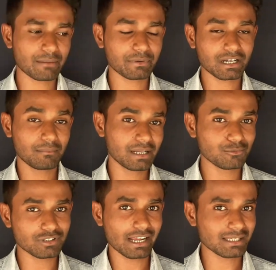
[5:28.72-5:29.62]
कमरे
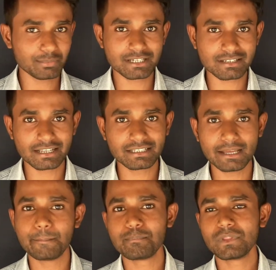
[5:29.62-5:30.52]
में उतना स्पेस नहीं
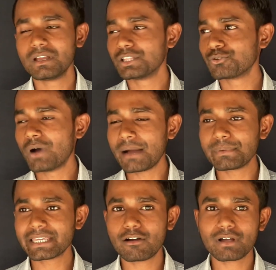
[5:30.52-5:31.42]
है तो वहाँ
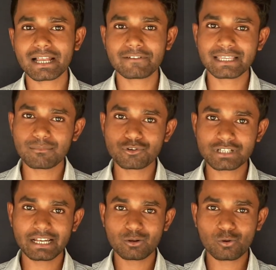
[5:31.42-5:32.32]
पर क्या होगा कि भैया बहुत
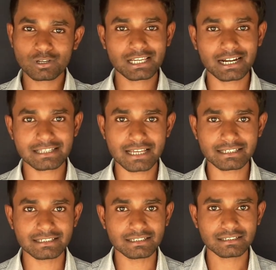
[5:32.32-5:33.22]
सारे लोगों की कट
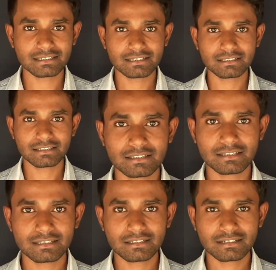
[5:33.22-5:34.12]
जाएगी
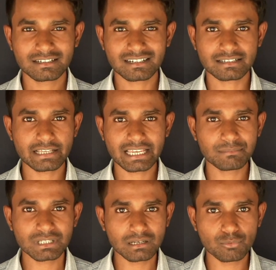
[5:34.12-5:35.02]
कट जाएगी
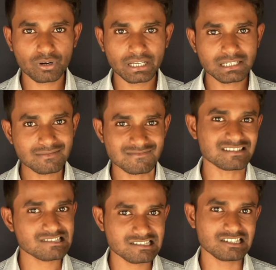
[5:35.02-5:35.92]
मतलब वो नहीं
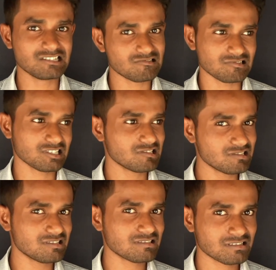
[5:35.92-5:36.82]
बहुत तेज हो गए हो